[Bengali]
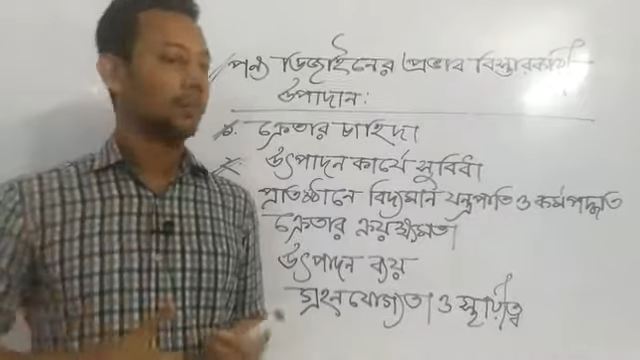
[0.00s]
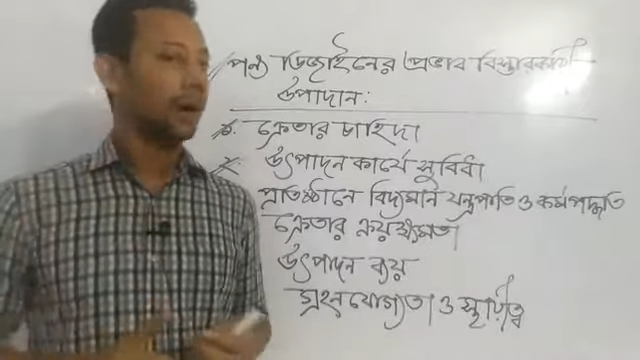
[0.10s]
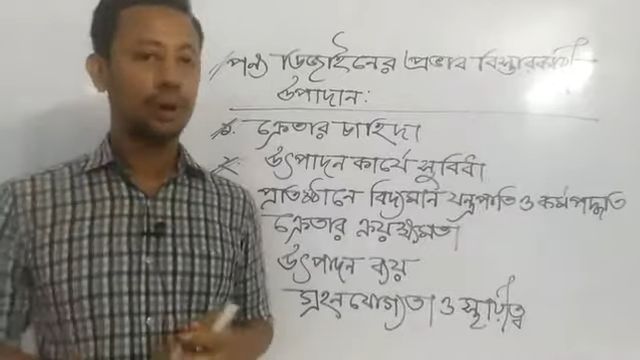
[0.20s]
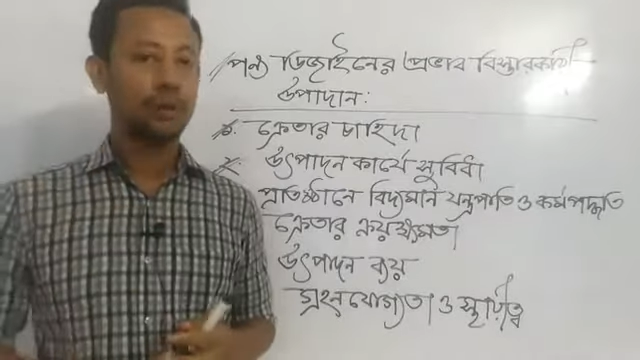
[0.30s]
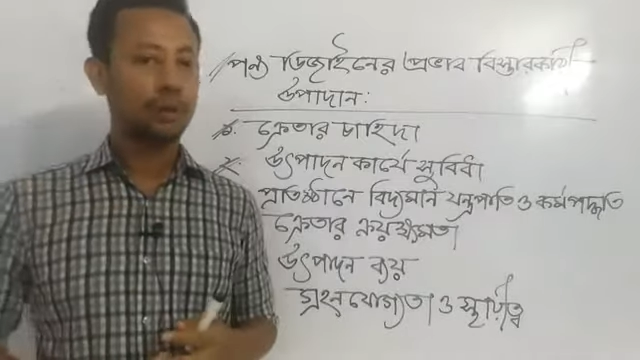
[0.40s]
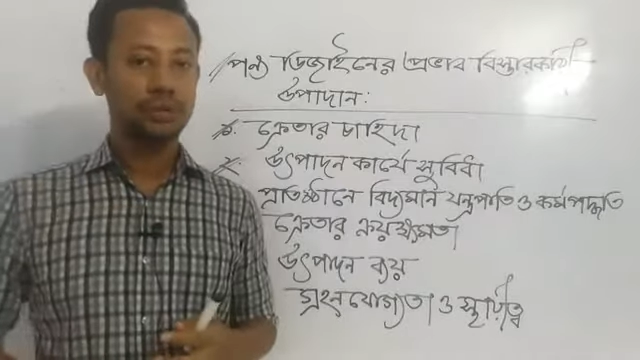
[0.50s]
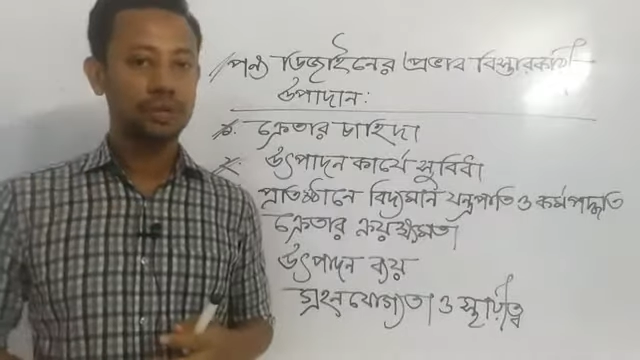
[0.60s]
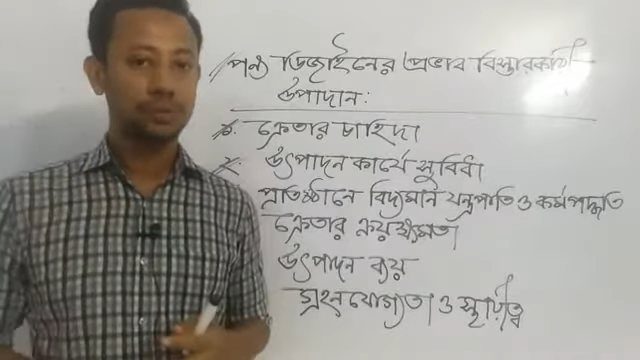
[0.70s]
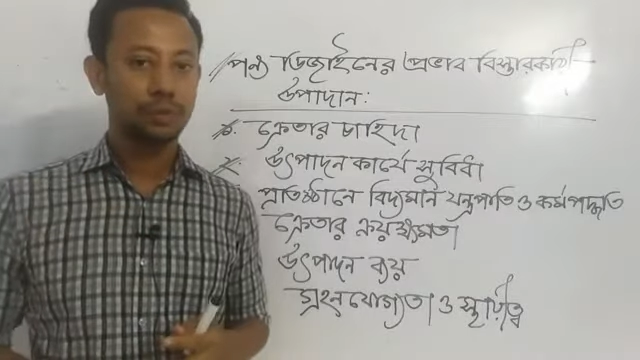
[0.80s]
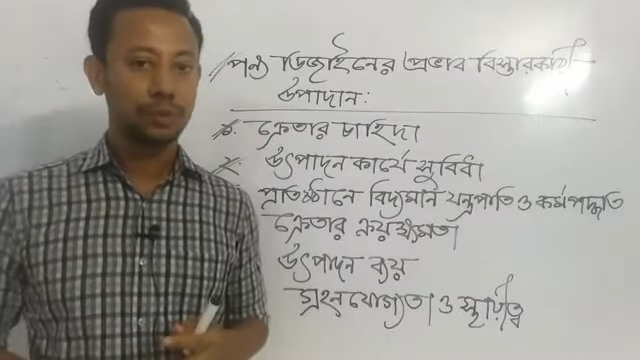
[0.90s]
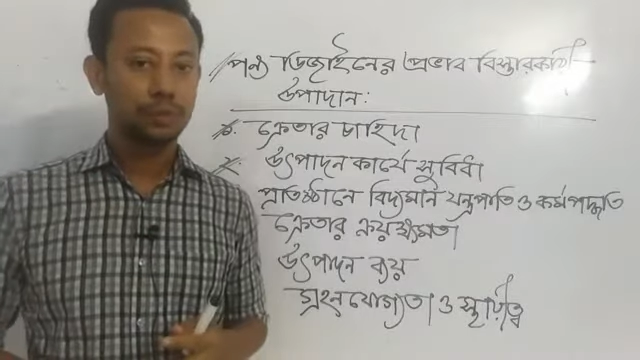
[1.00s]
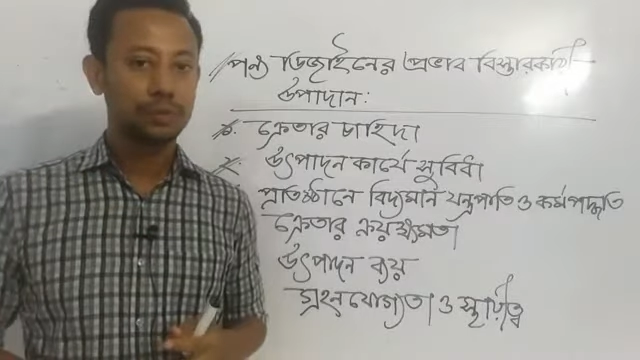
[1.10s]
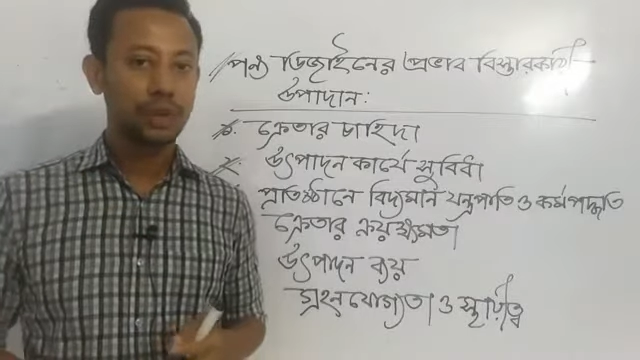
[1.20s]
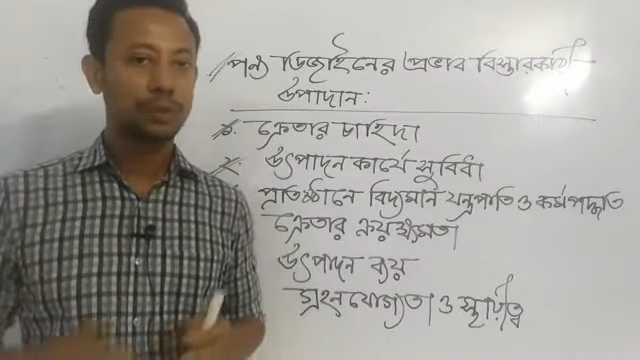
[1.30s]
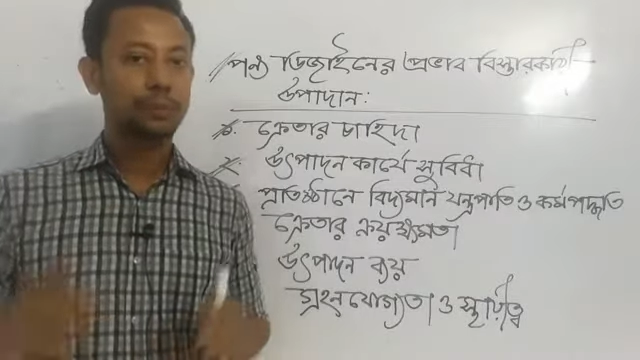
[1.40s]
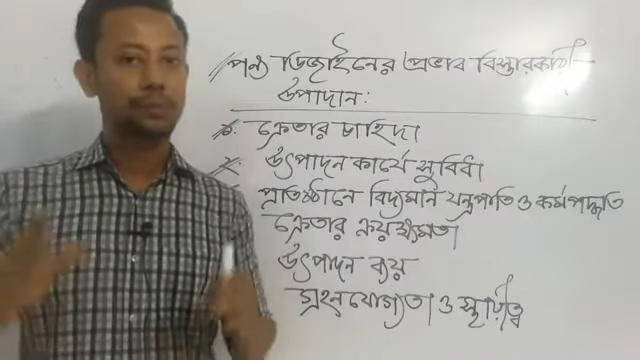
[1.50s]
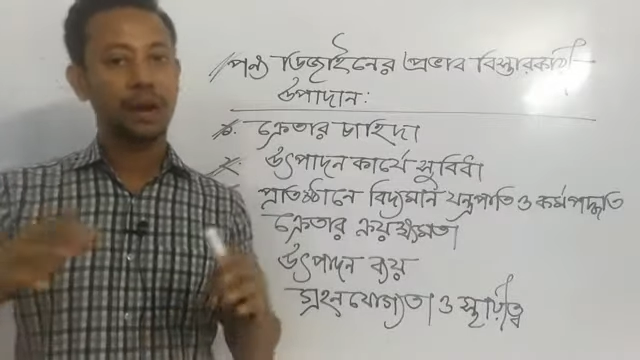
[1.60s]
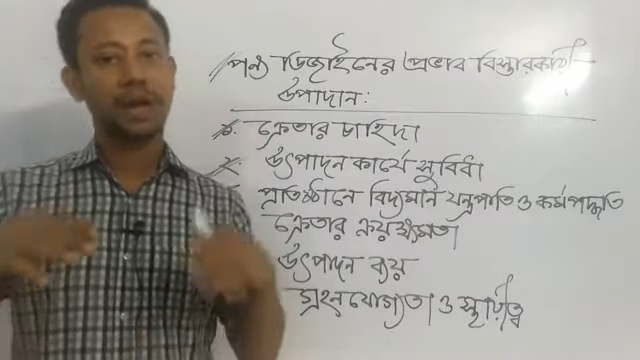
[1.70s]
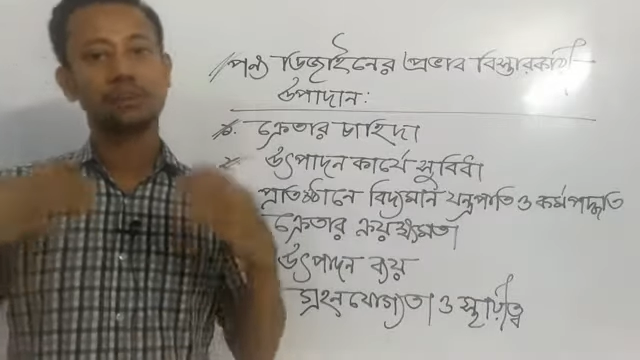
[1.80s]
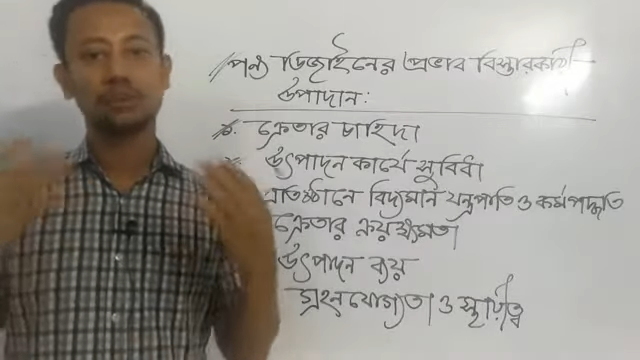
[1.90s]
ভালোভাবে শিখবো আমি
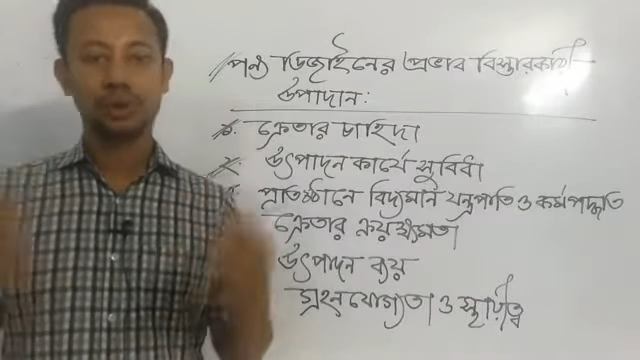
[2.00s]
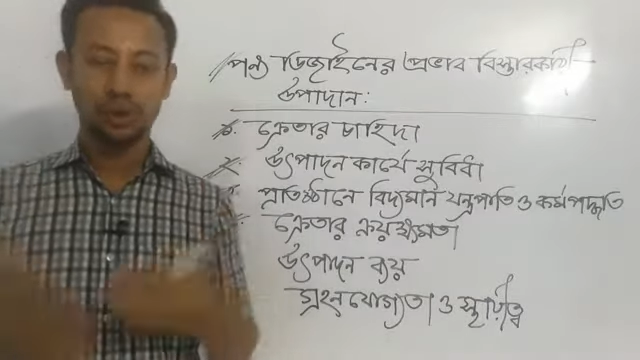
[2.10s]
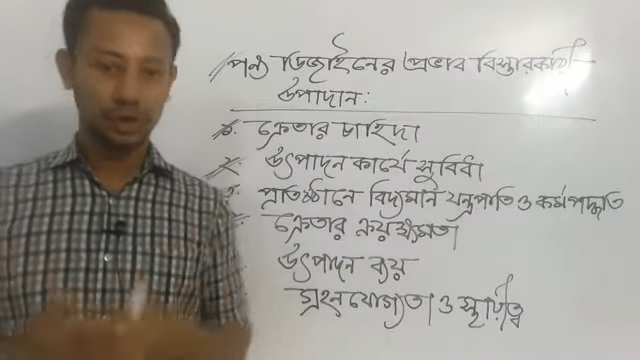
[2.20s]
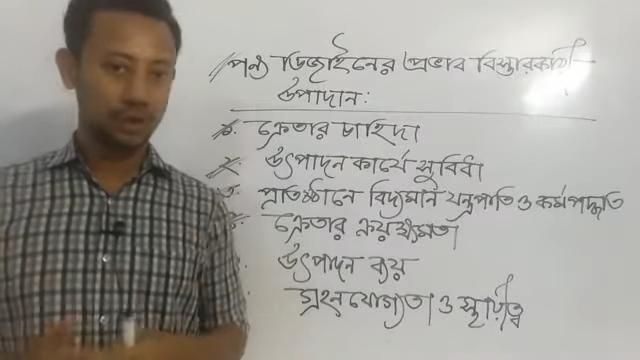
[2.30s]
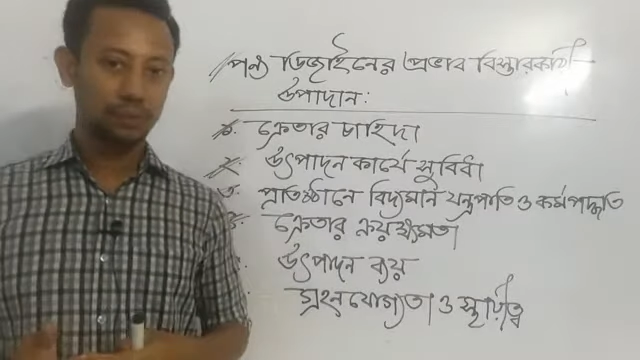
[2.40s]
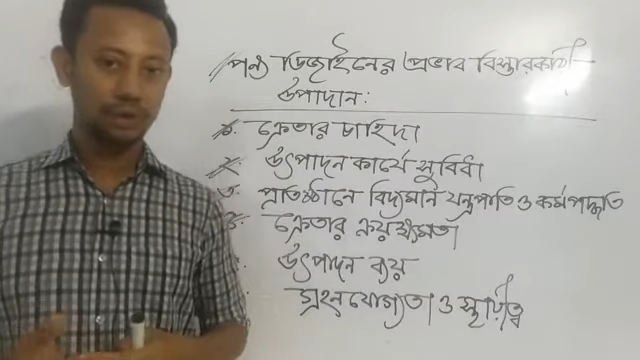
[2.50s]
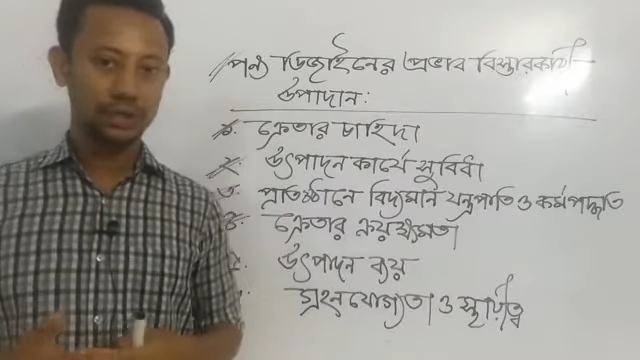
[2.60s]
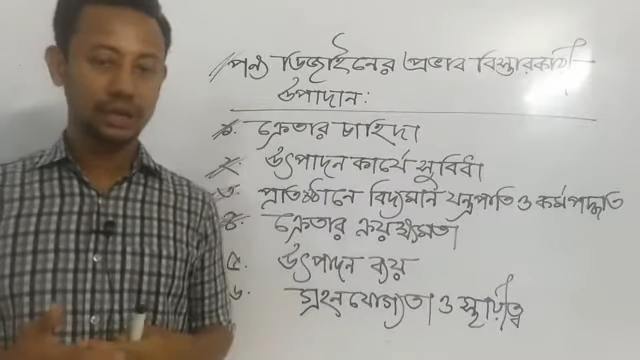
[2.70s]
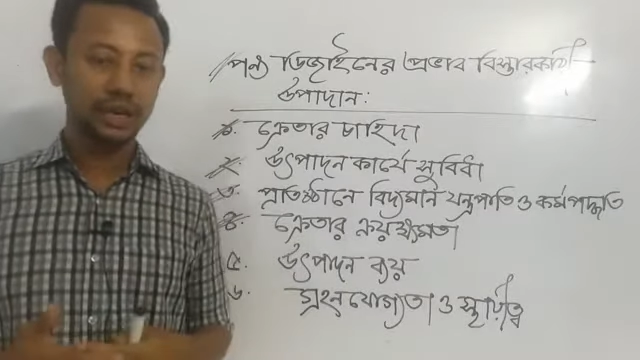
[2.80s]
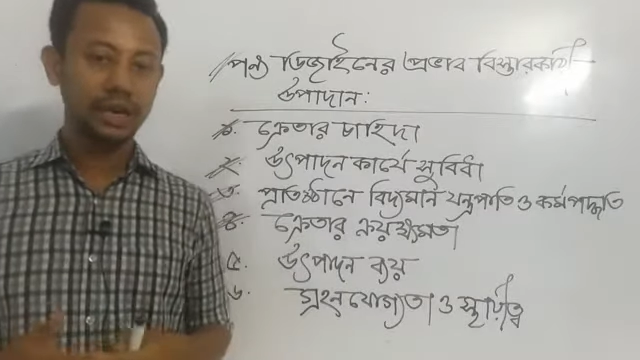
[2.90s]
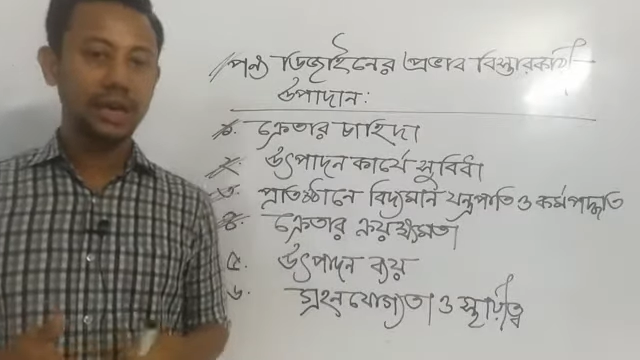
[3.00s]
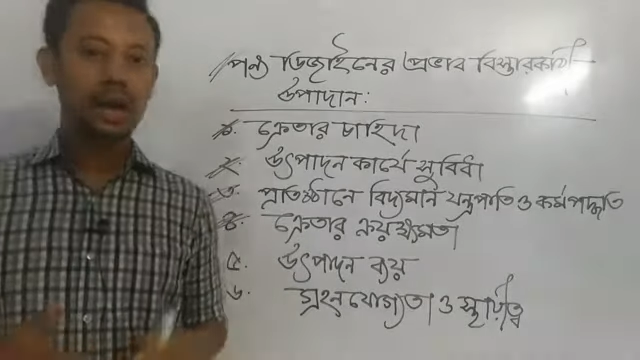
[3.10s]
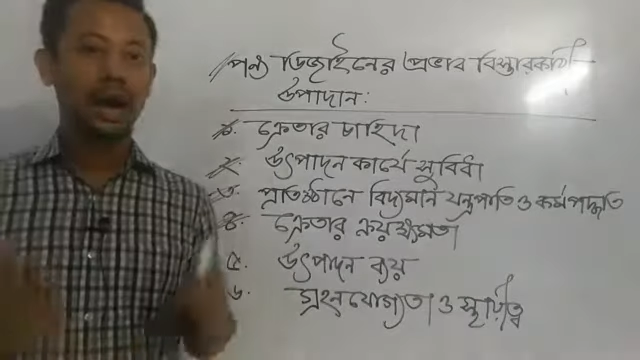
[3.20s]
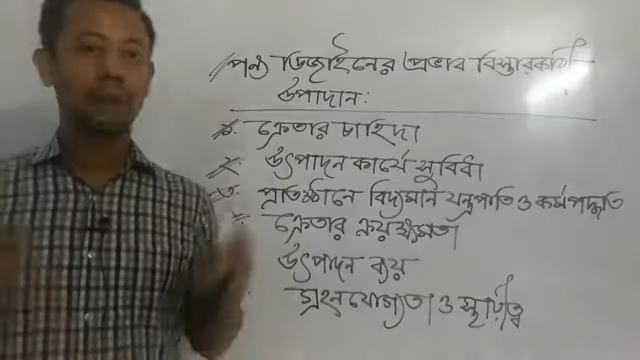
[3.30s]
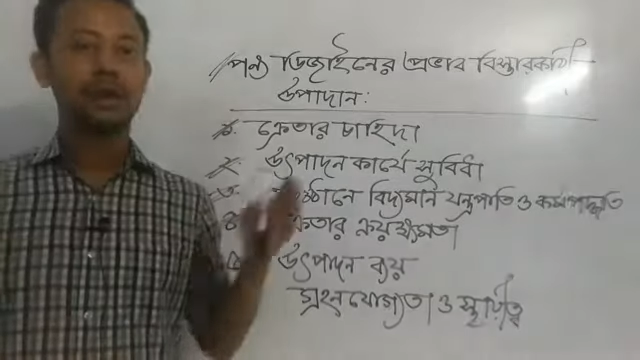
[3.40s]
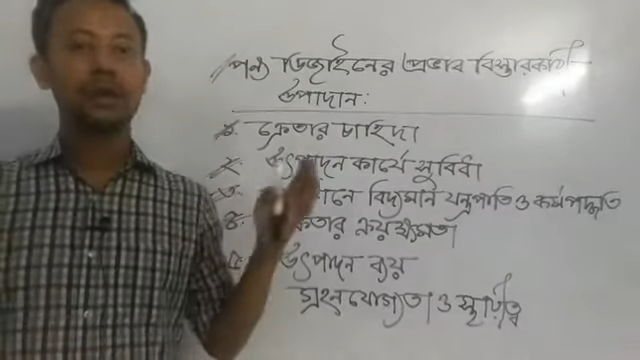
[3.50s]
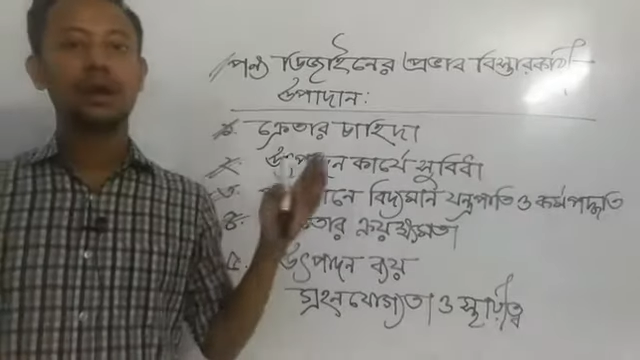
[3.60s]
প্রায় সময় কথাটা বলে থাকি আমি